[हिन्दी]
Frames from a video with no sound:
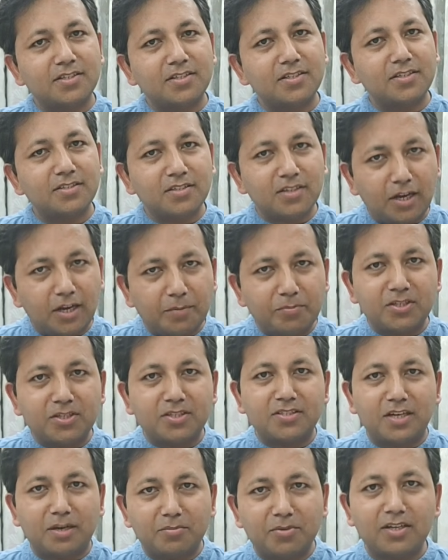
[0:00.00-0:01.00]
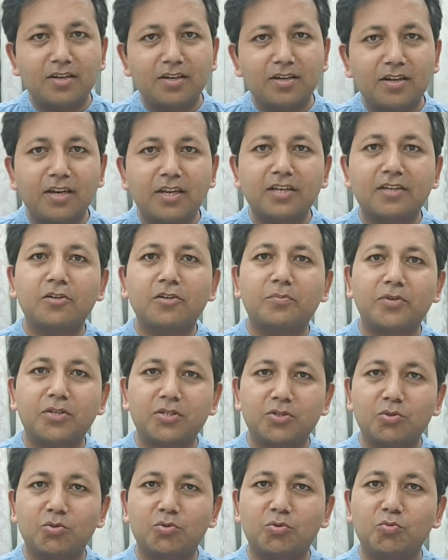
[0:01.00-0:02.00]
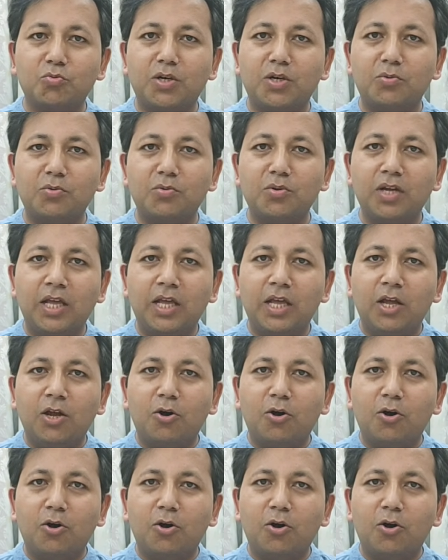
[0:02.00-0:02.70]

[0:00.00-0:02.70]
इंस्टेंस आपके सामने लेकर प्रस्तुत हुआ हूं